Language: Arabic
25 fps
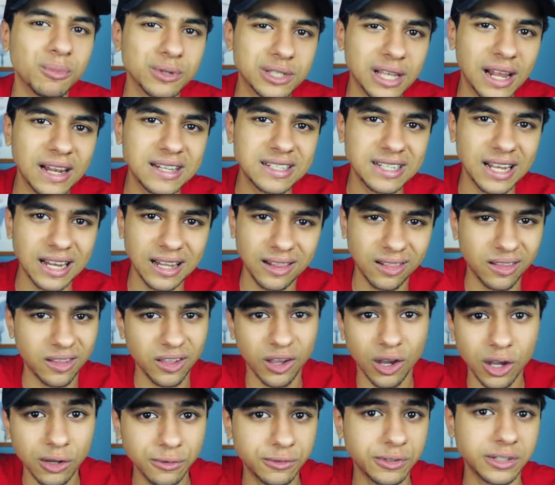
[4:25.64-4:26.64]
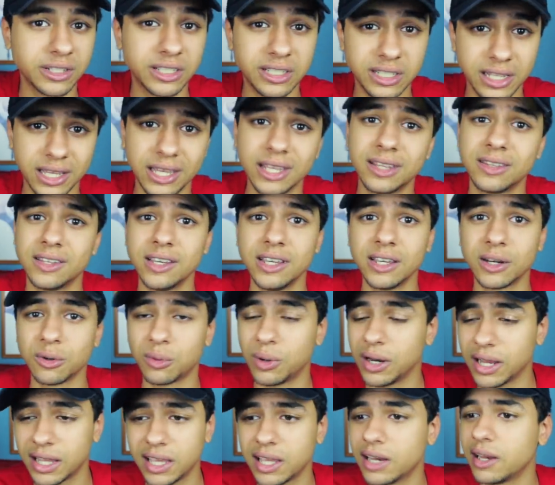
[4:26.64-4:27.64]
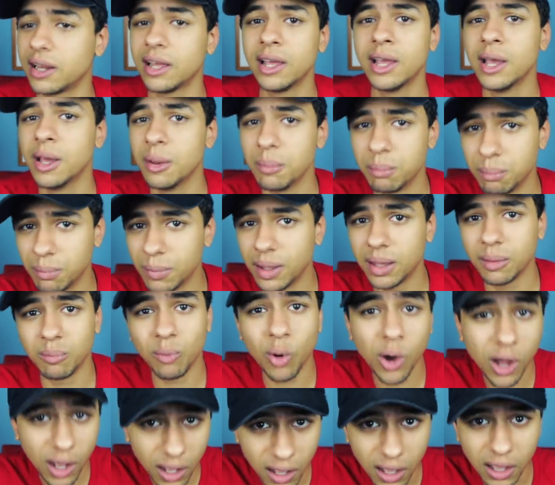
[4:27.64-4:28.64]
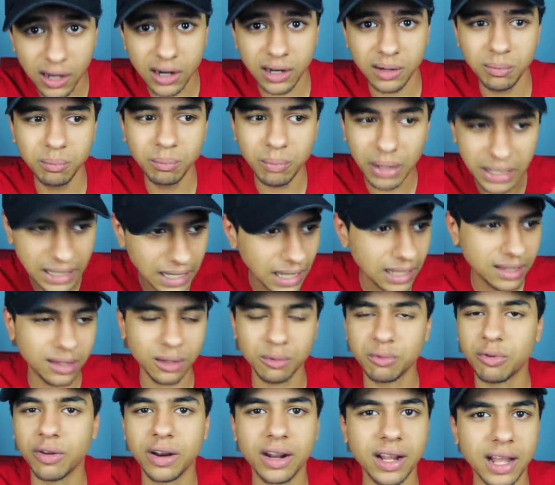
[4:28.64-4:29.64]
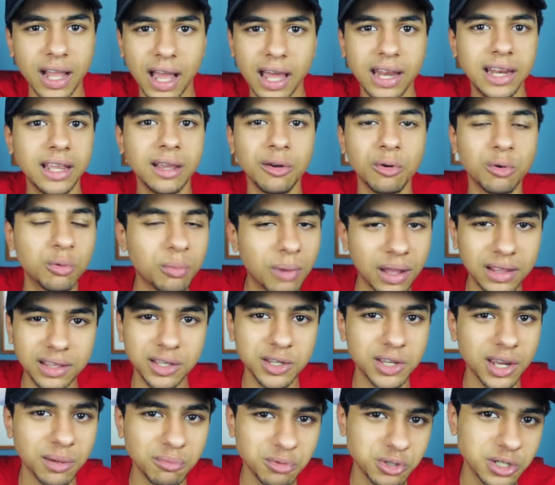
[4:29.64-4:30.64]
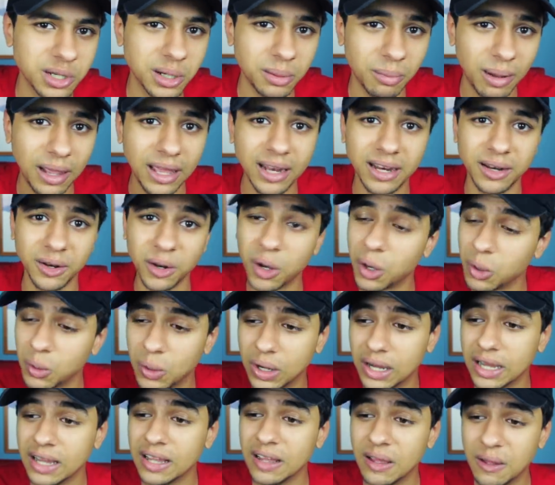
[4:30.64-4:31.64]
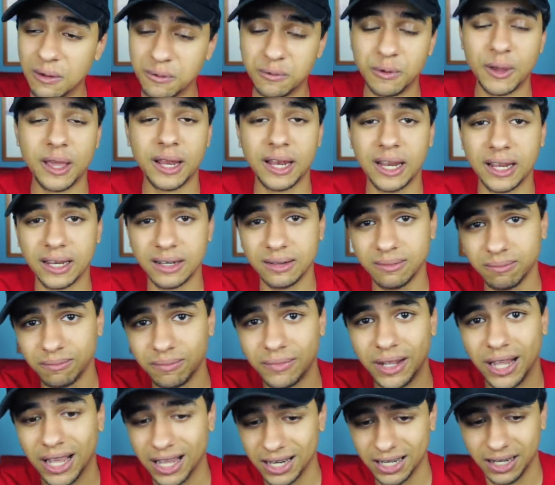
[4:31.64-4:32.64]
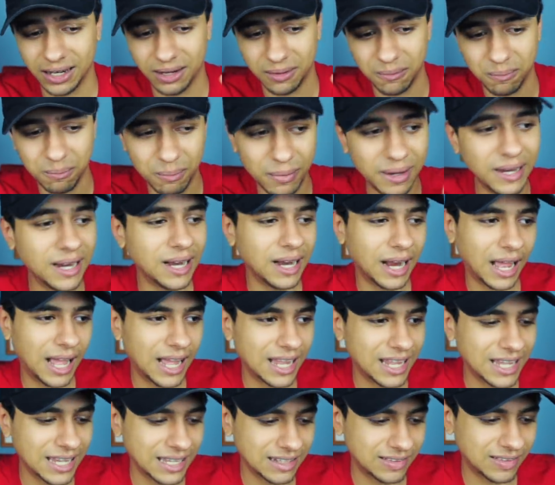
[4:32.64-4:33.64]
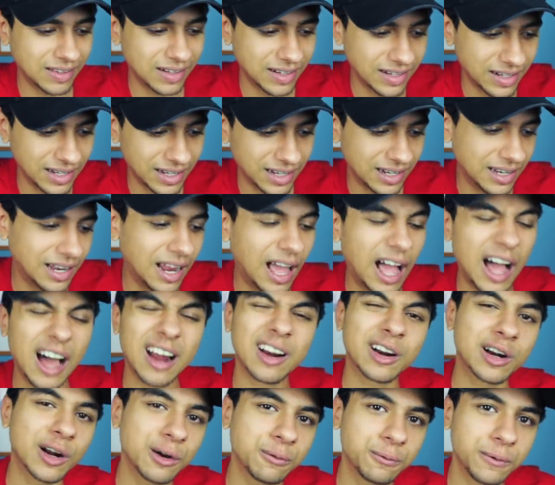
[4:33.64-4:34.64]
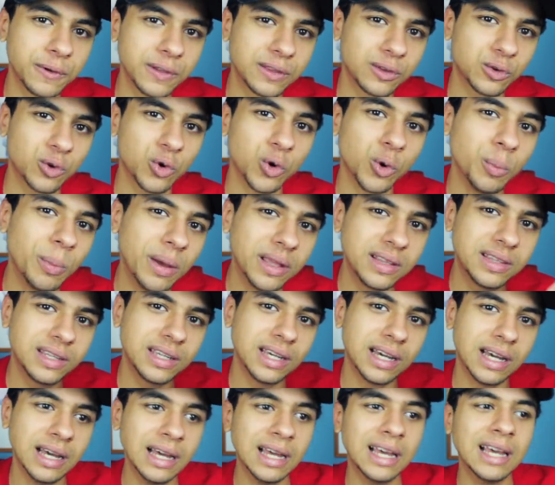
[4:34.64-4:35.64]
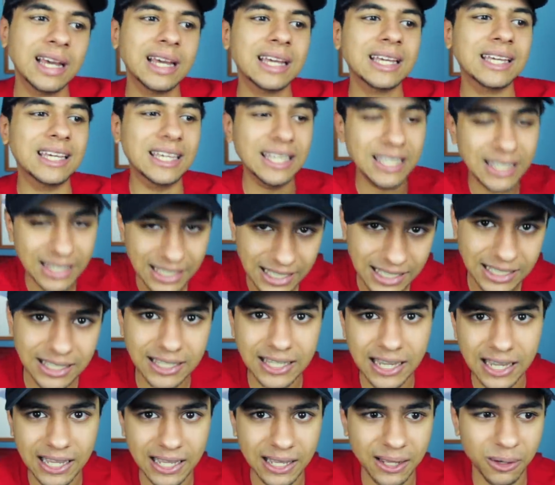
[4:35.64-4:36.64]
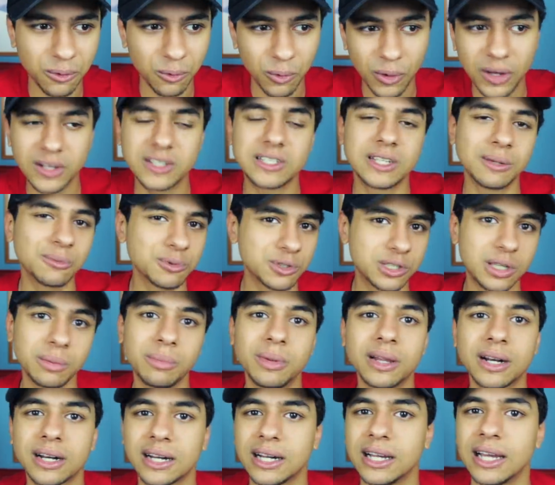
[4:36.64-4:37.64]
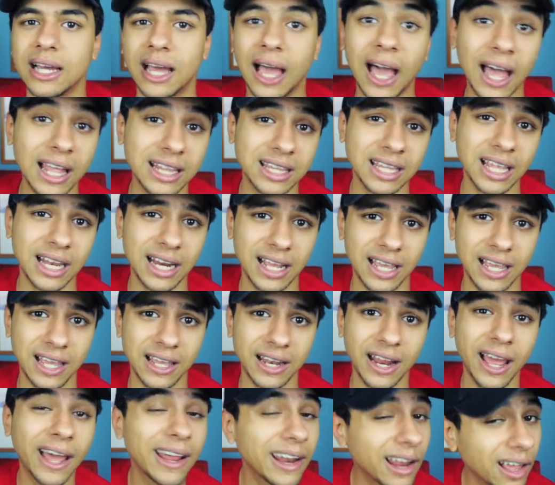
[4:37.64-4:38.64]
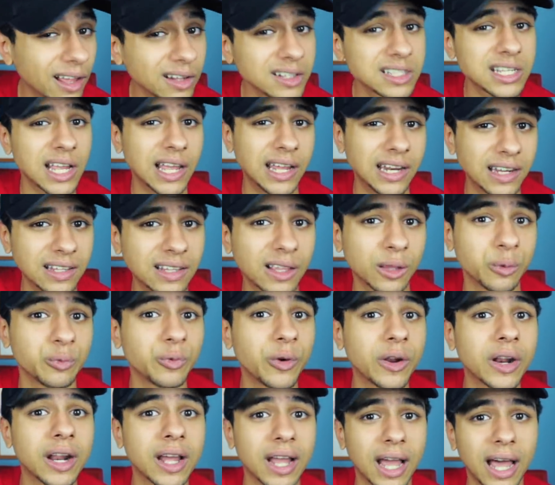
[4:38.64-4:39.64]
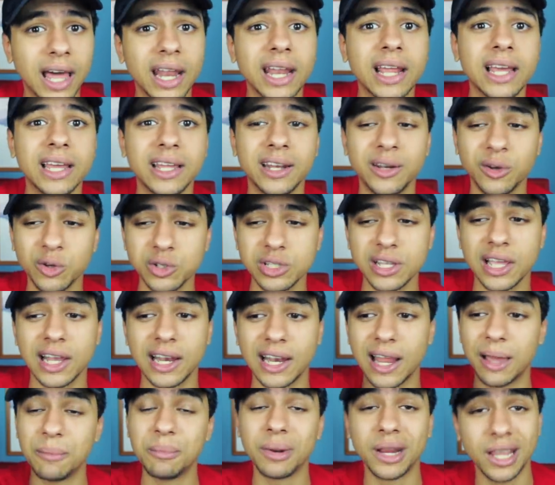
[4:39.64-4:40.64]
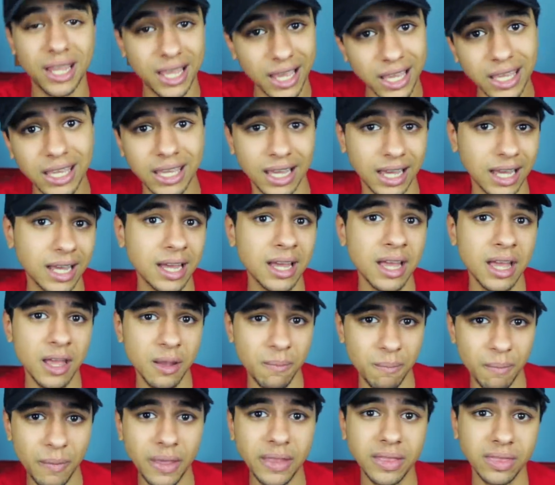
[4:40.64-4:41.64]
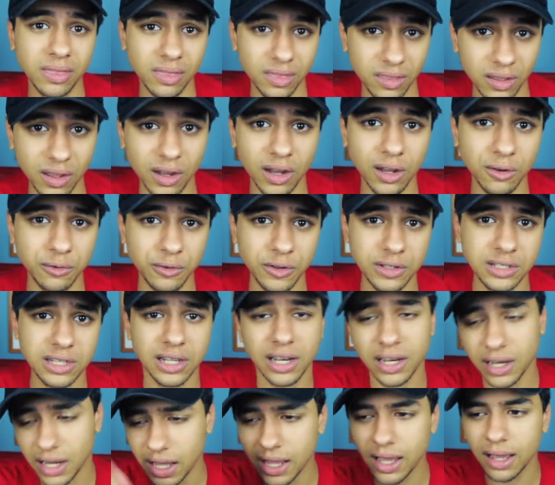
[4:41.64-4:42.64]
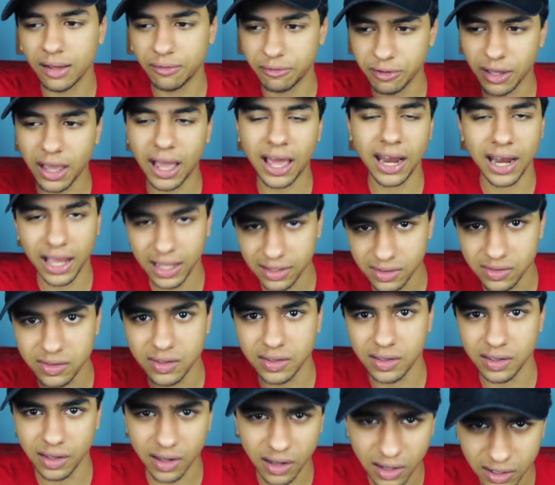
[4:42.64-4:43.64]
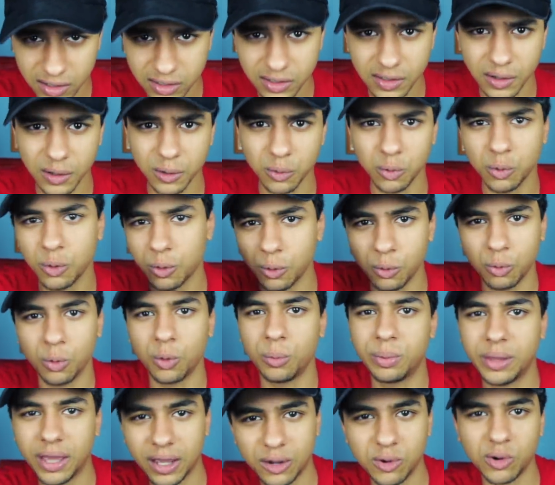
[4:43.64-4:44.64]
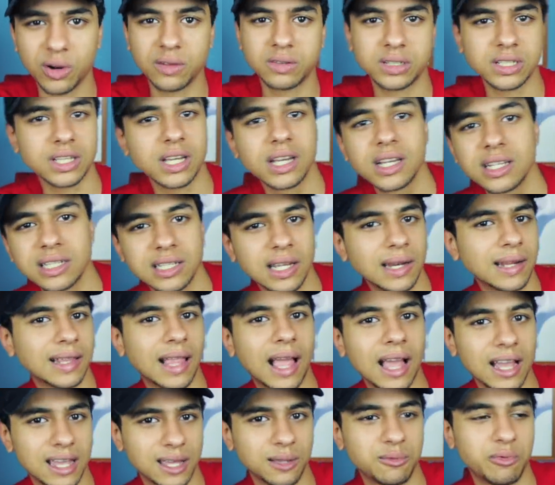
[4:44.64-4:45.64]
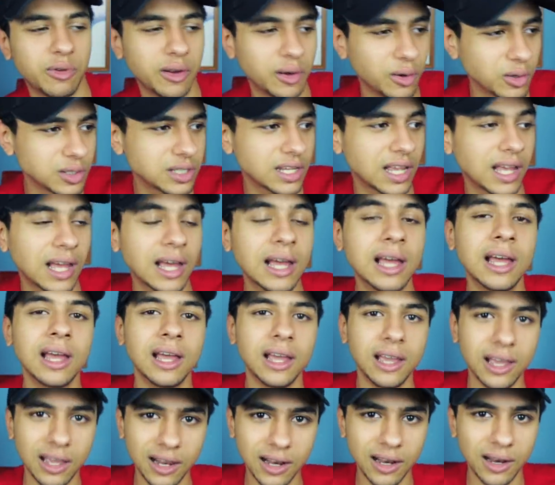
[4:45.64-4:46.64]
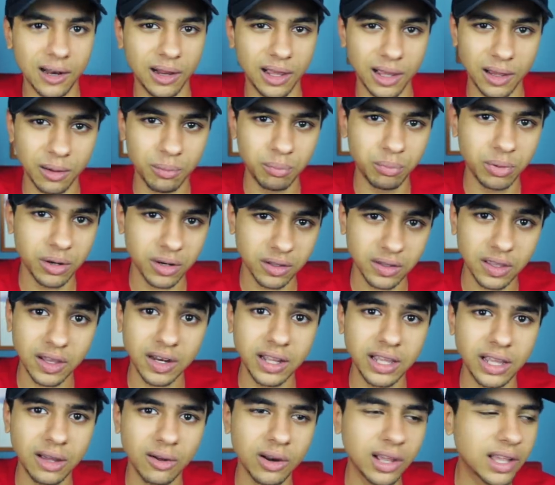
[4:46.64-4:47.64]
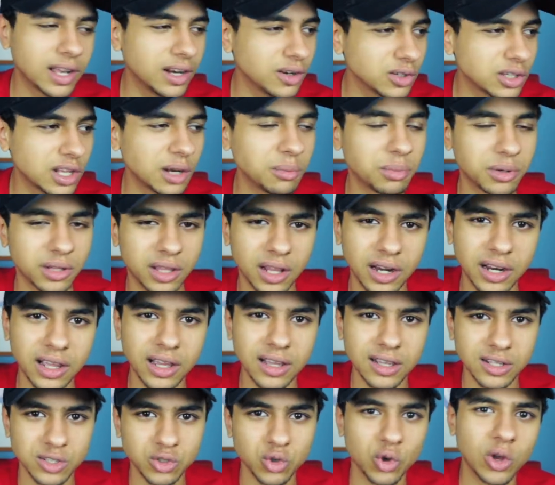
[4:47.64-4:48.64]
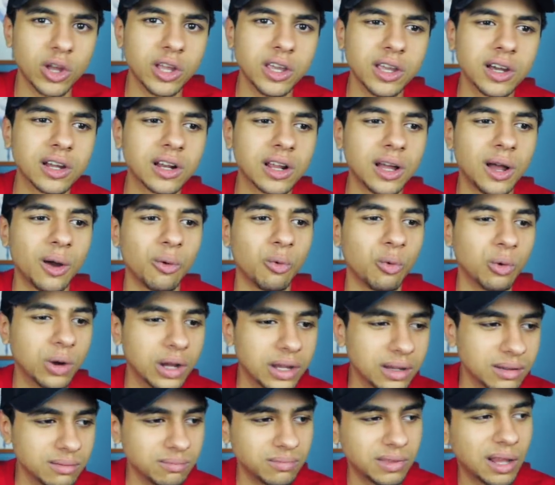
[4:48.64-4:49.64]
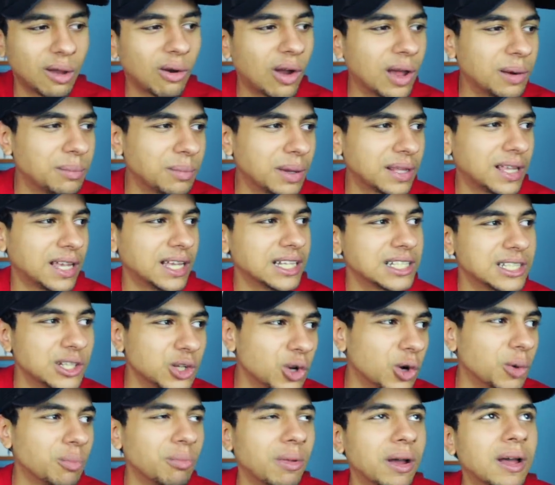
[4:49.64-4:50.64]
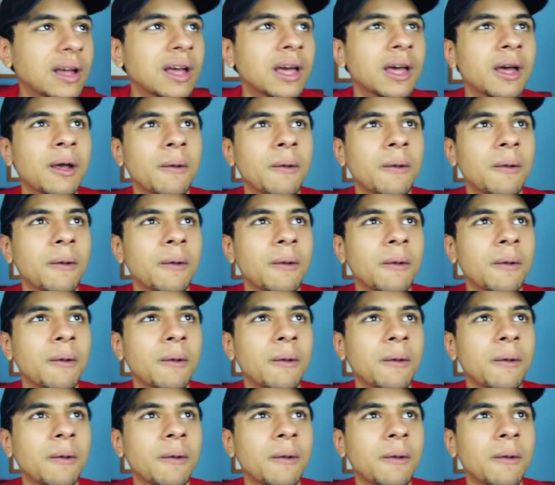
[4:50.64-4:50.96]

مسلسل دي اوفيس كتير ولكن مؤخرا بدأت اتفرج عليه وما عنديش اي مشكلة معاه لان هو فعلا يعني من الحاجات اللي عرفت كوميديا جديده ولسه مستمره حتى الان انا انصح ان انت تتفرج على النسخه الامريكيه من The اوفيس لان هي فيها حلقات اكتر وبيحكوا نفس القصه اللي اتحكت في النسخه البريطانيه ولكن النسخه البريطانيه صغيره ونوعا ما تحس ان هم